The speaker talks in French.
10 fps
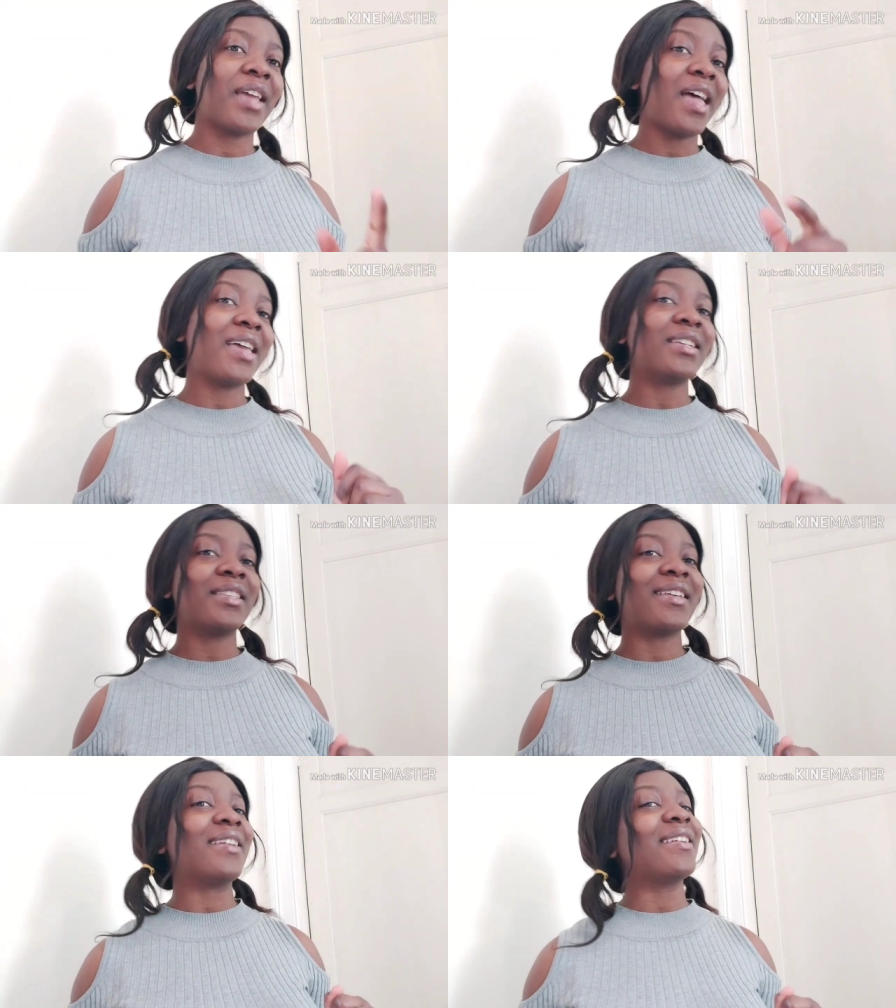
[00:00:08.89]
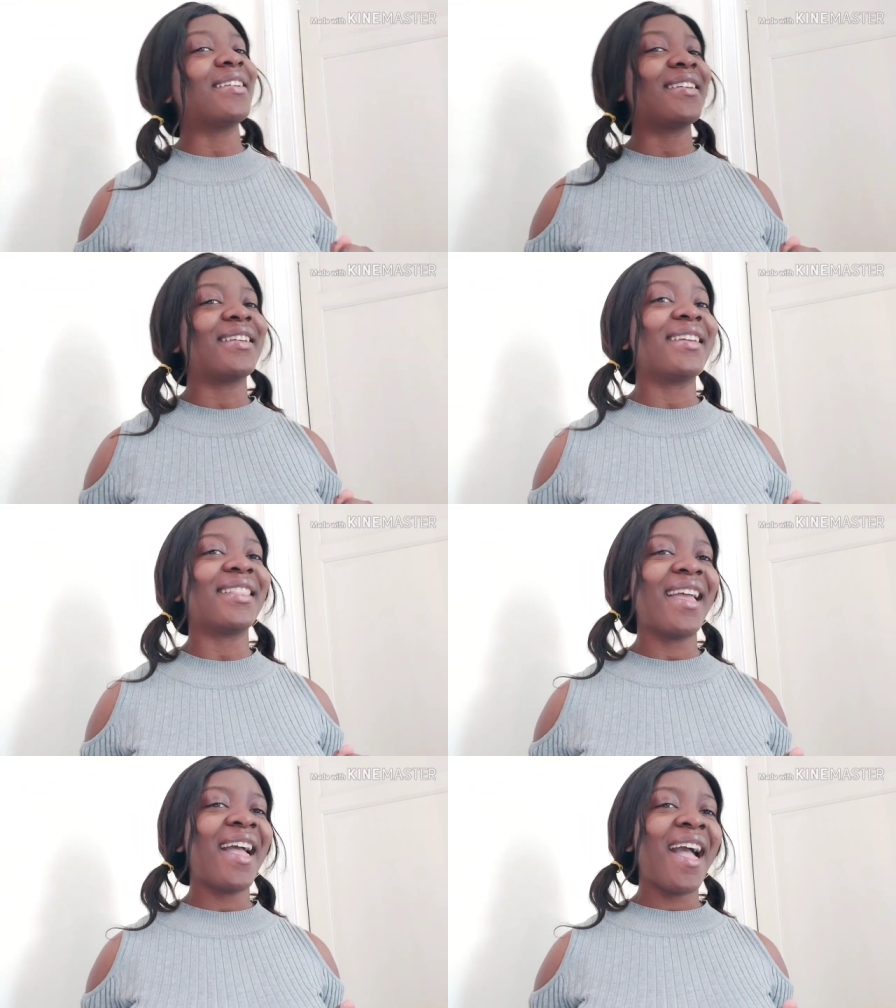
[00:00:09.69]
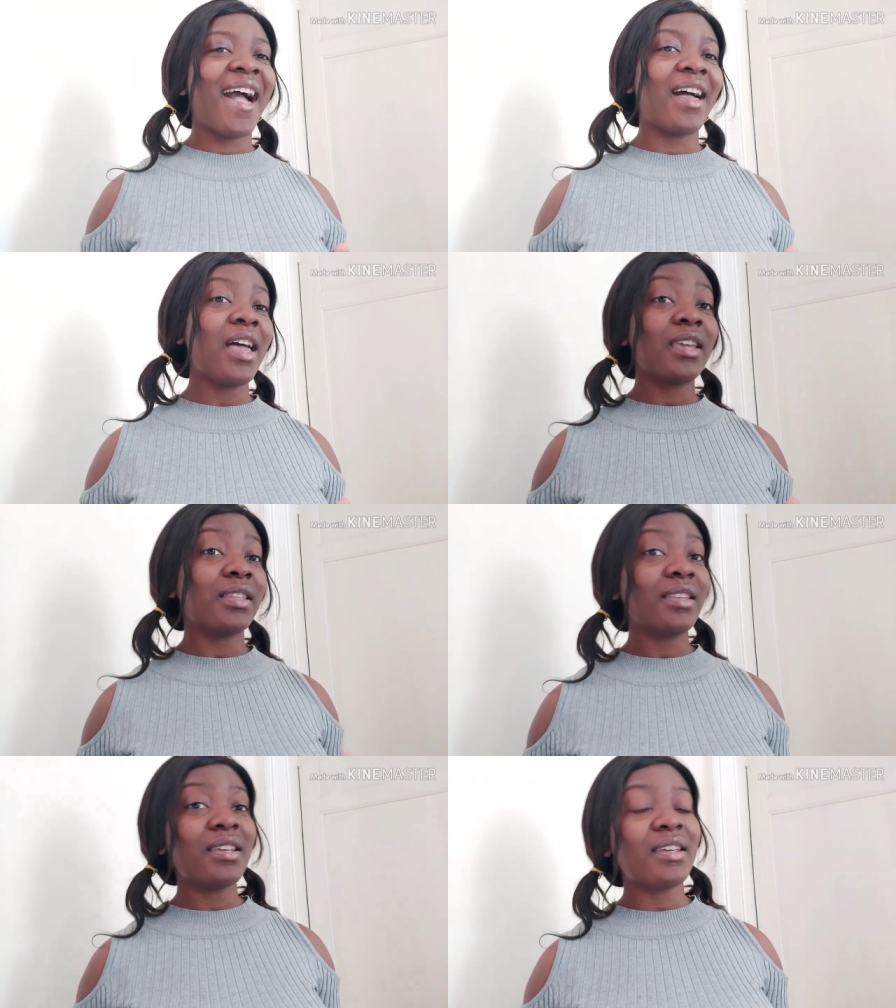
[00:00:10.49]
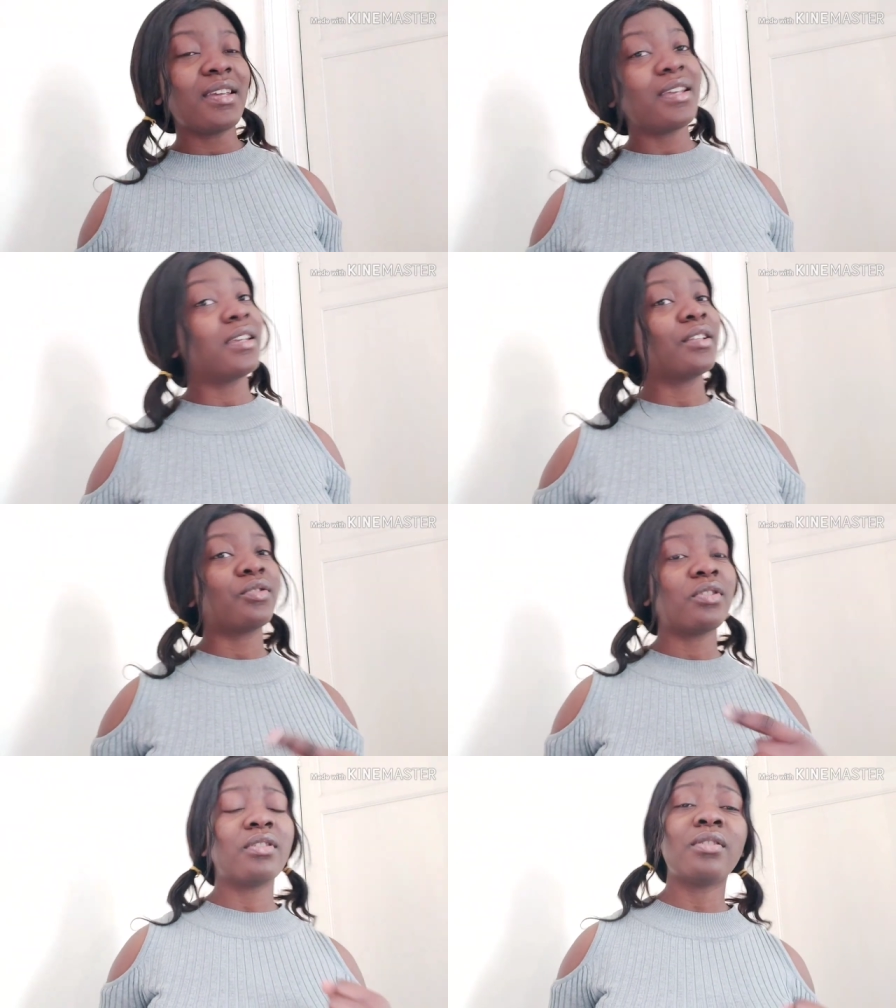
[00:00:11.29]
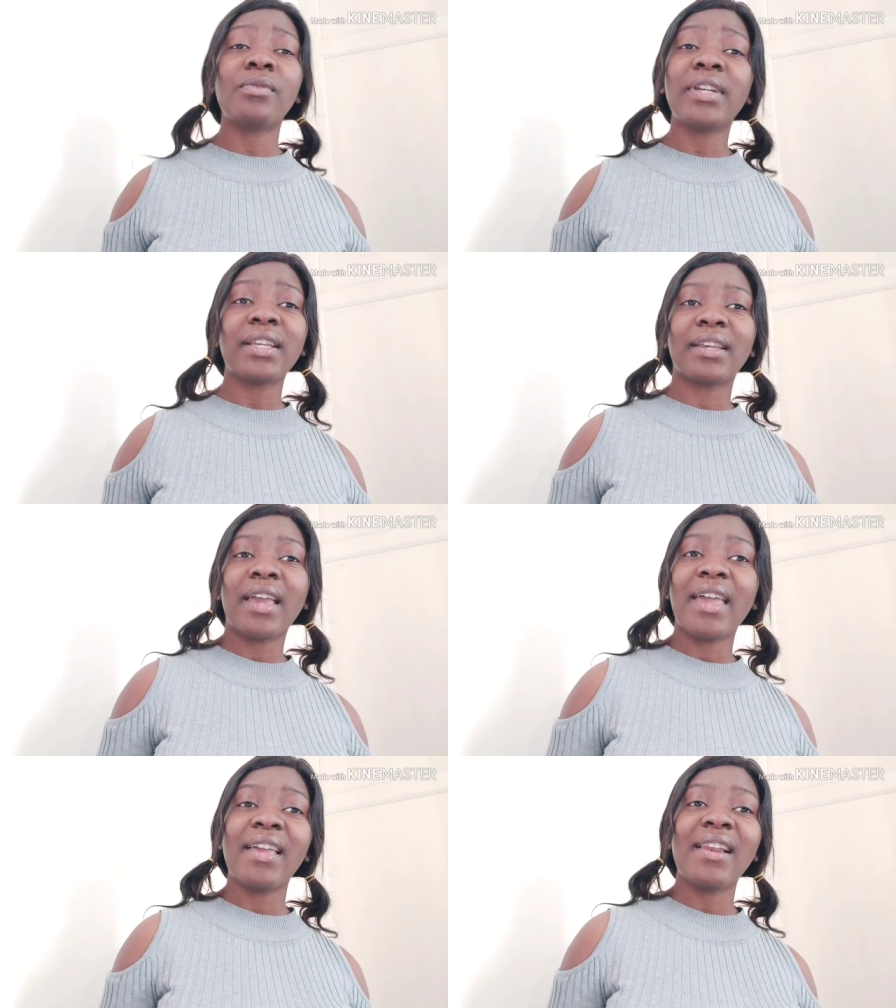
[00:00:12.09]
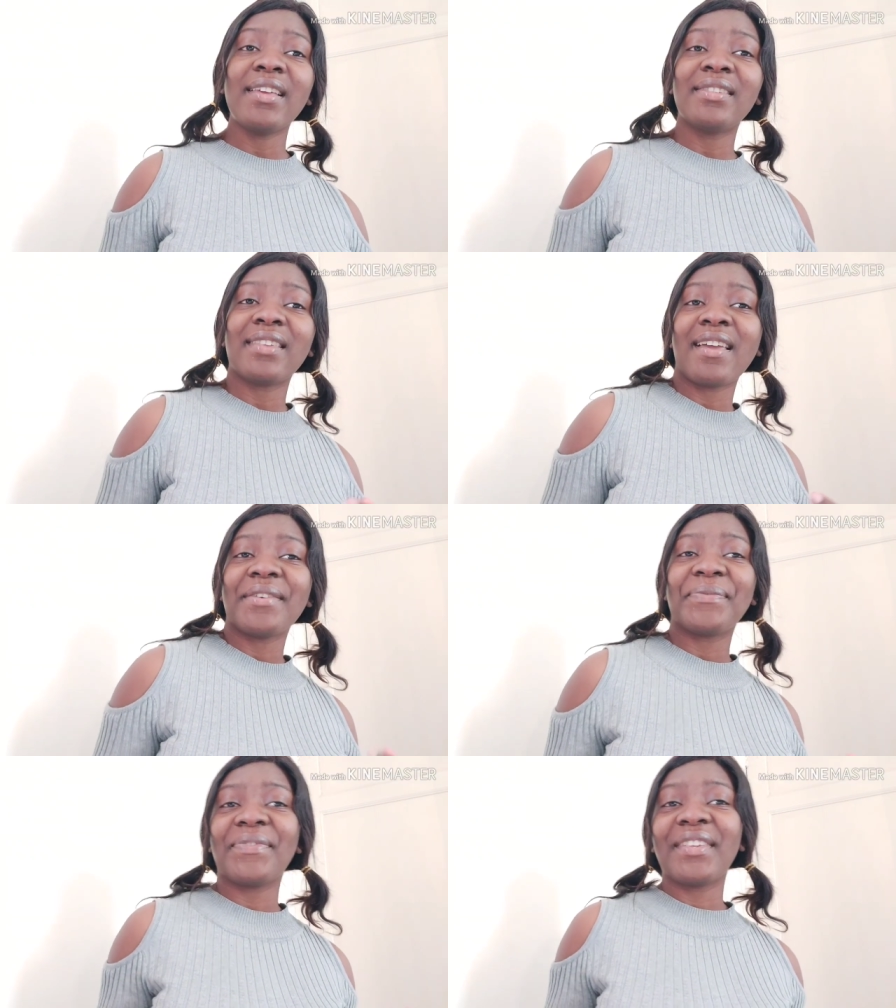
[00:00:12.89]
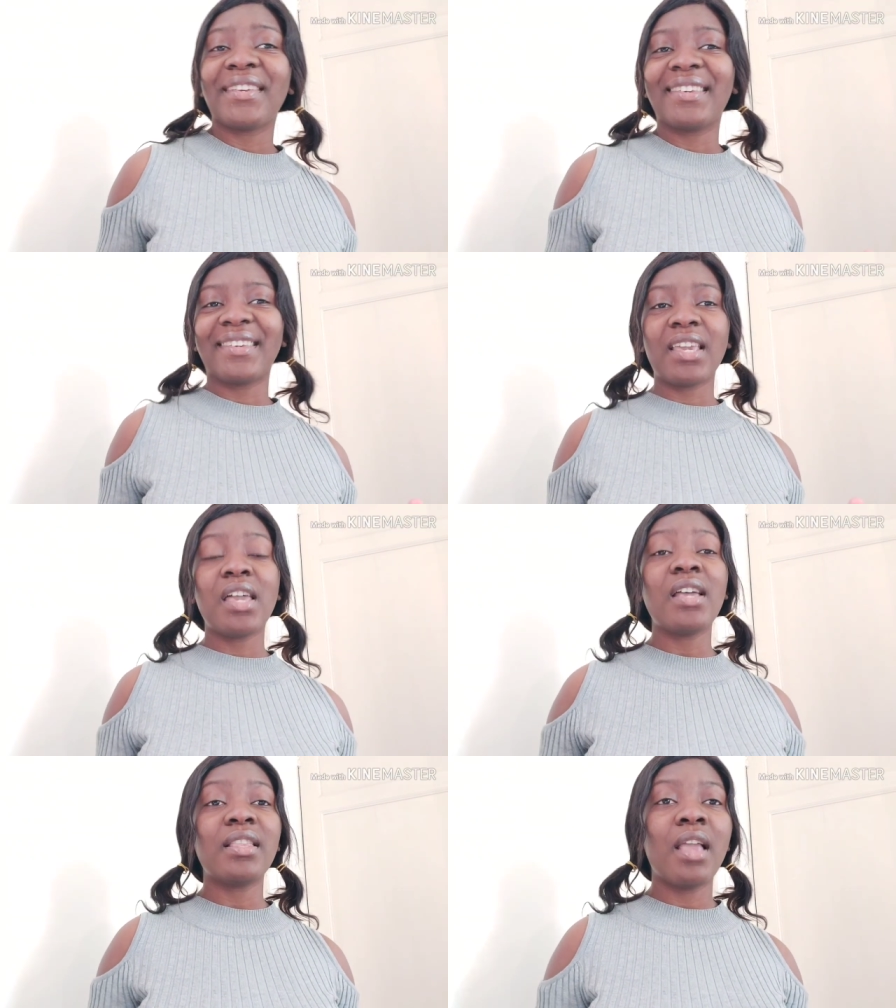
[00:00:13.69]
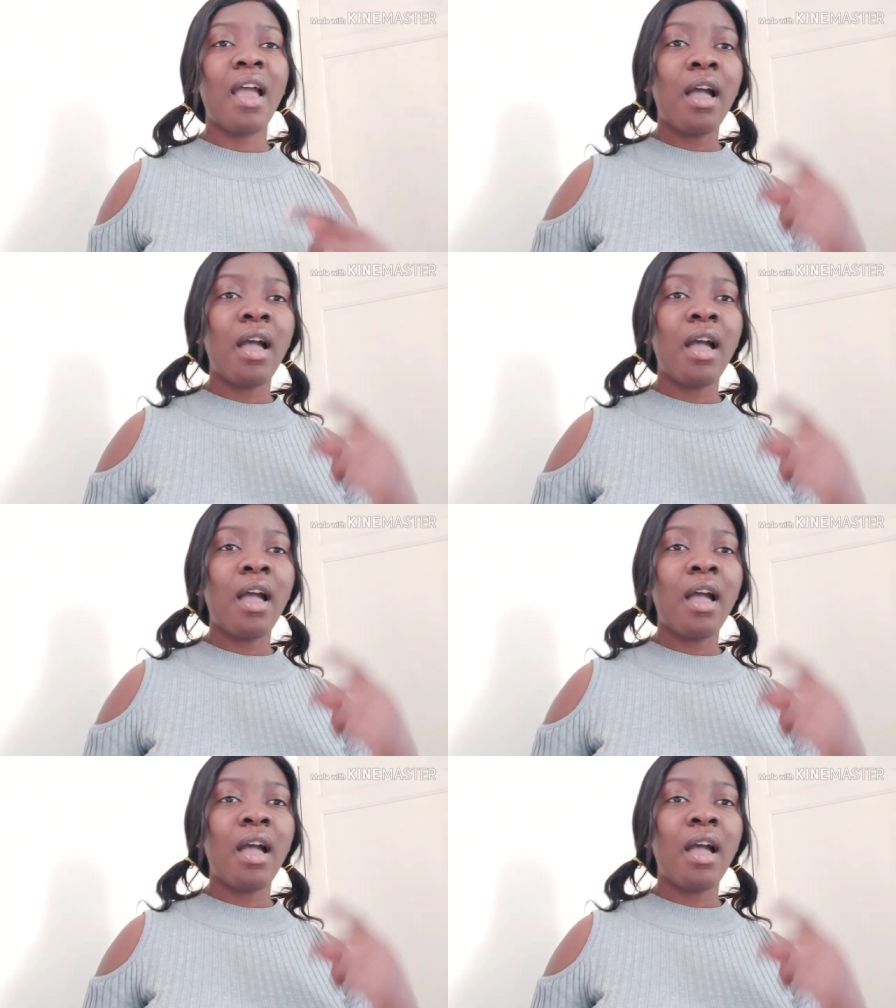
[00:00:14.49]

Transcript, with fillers: I did, I did. You were careless, I forgot.